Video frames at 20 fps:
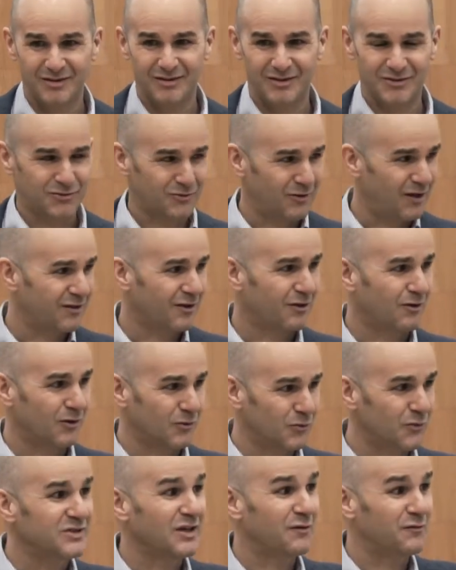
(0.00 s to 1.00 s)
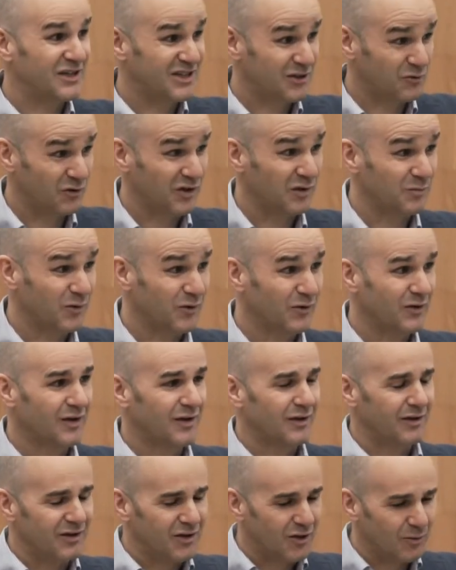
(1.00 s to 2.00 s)
Eso lo hace cuando tú desafías a tu equipo
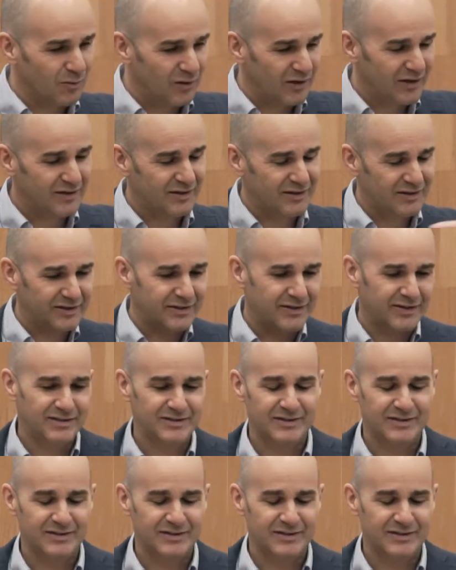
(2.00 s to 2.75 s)
y como líder tienes que